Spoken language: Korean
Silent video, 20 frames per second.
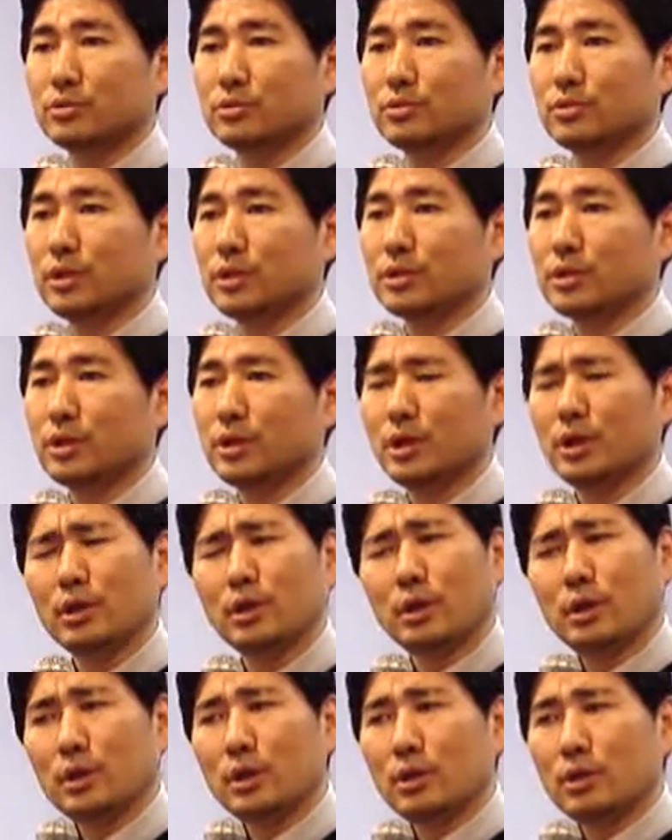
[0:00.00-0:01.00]
도대체
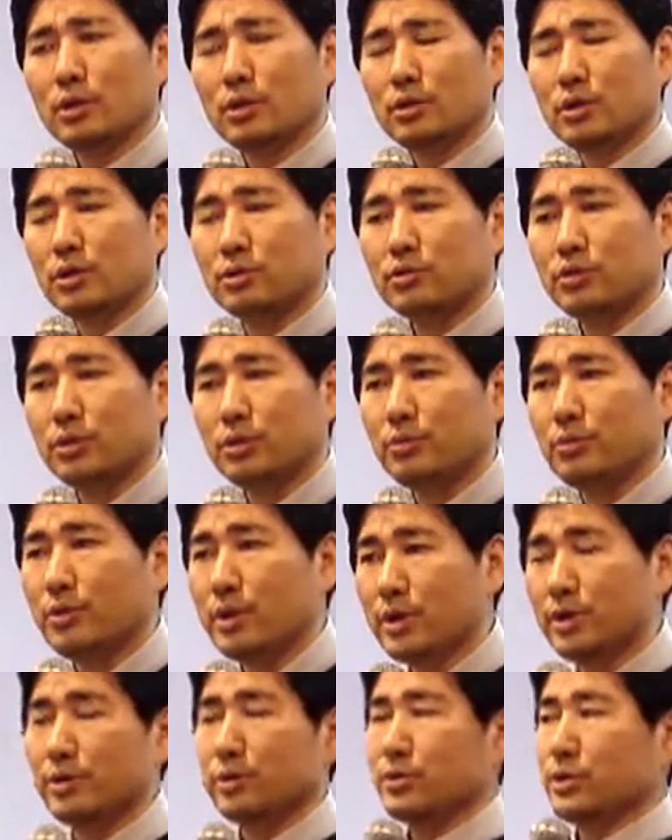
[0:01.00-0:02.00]
예수님
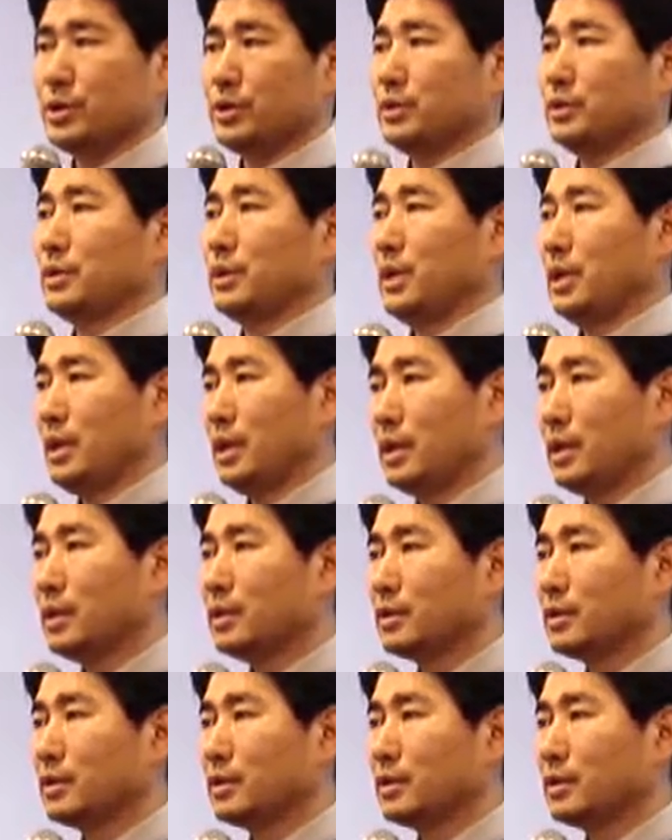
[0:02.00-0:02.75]
왜 이러시는가?